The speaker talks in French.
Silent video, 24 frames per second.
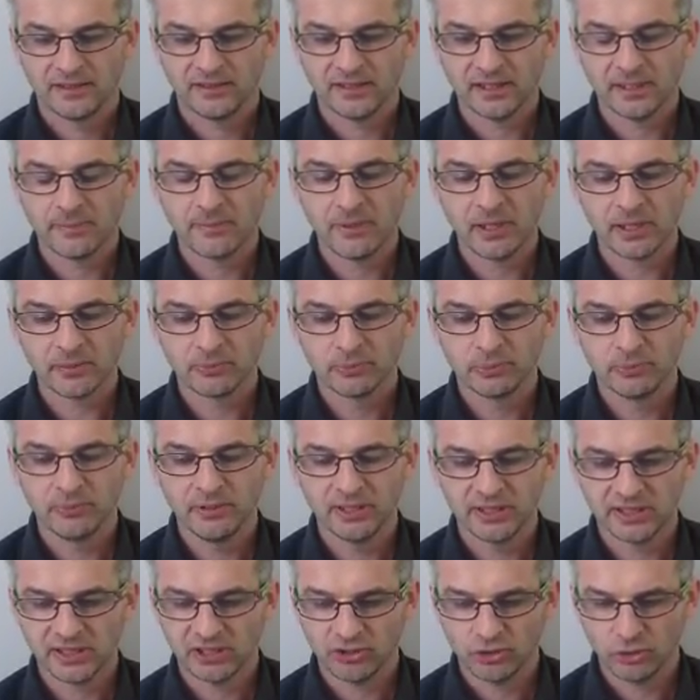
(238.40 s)
Dans les parcs
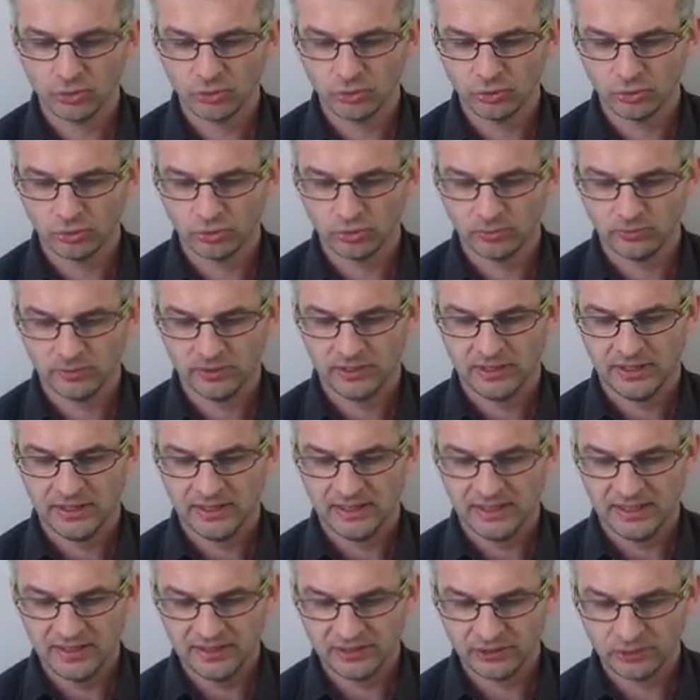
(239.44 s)
publics régionaux,
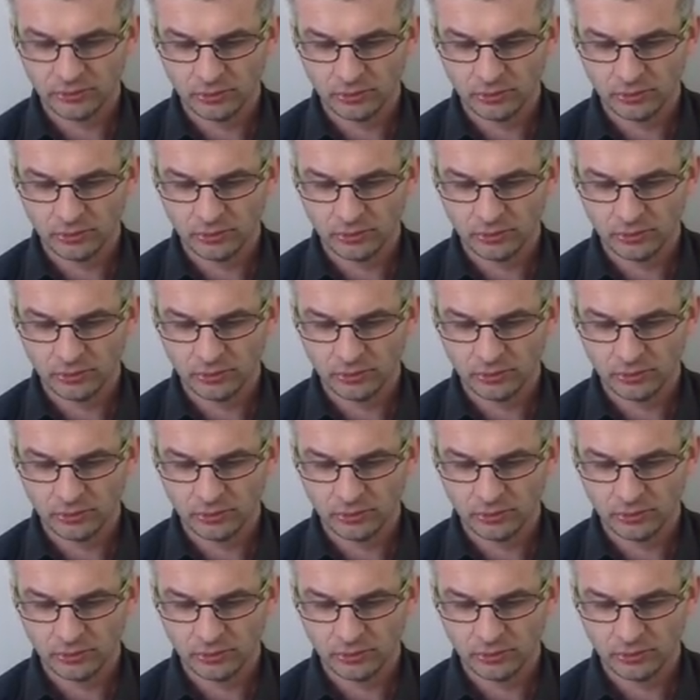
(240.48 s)
il